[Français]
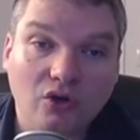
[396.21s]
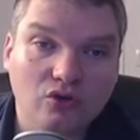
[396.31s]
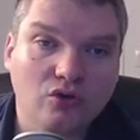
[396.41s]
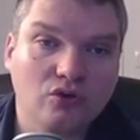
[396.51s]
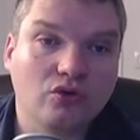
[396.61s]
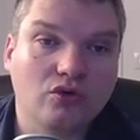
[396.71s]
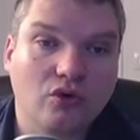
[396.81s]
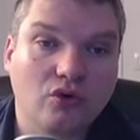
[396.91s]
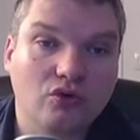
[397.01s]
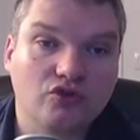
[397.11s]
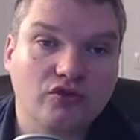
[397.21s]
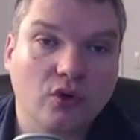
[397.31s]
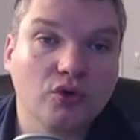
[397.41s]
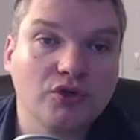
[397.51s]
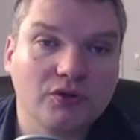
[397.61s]
Donc euh, je vais
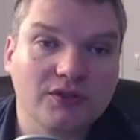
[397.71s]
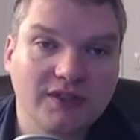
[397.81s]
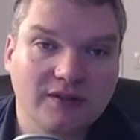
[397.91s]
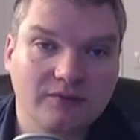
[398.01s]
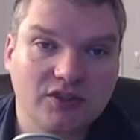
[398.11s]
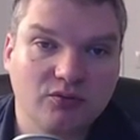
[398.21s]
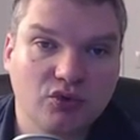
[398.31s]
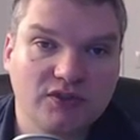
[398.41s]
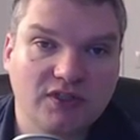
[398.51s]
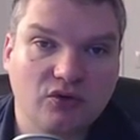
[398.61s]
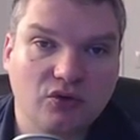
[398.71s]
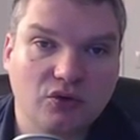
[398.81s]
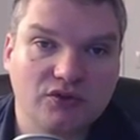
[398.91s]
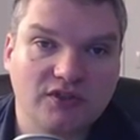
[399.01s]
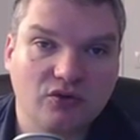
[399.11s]
retenter un petit peu cette,
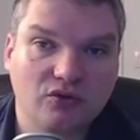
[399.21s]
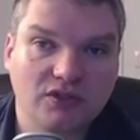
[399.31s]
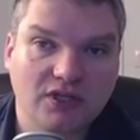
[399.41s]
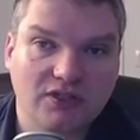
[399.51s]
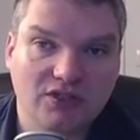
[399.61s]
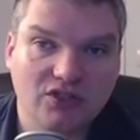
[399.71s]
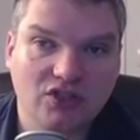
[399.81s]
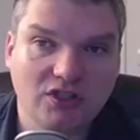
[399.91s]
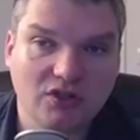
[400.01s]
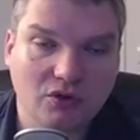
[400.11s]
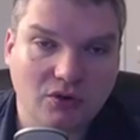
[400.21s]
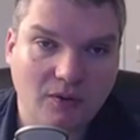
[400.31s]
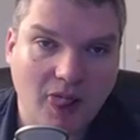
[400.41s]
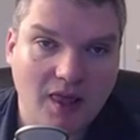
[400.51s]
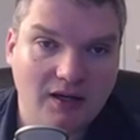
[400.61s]
euh, stratégie euh,
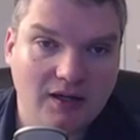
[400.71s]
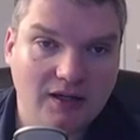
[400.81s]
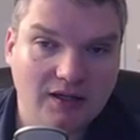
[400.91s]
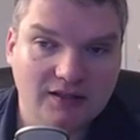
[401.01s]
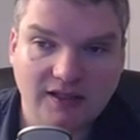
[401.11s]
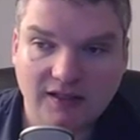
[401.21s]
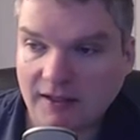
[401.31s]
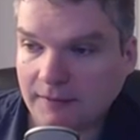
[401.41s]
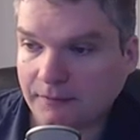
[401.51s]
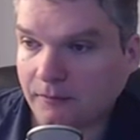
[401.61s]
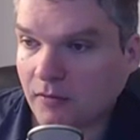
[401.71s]
cette année.